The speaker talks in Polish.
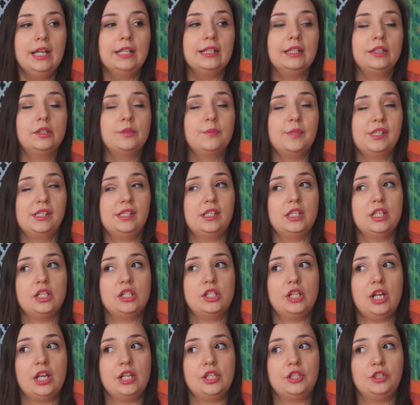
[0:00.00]
Natomiast
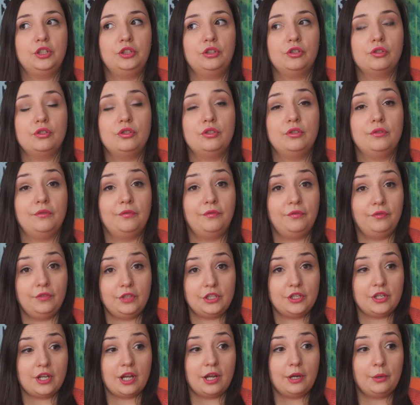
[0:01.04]
jeżeli ktoś
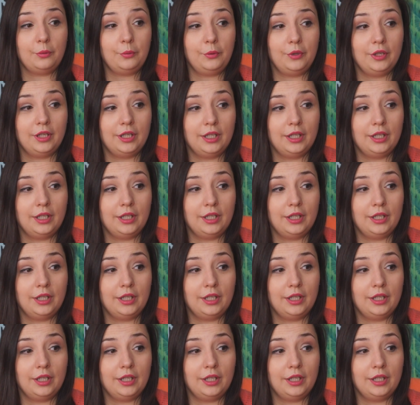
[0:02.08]
widział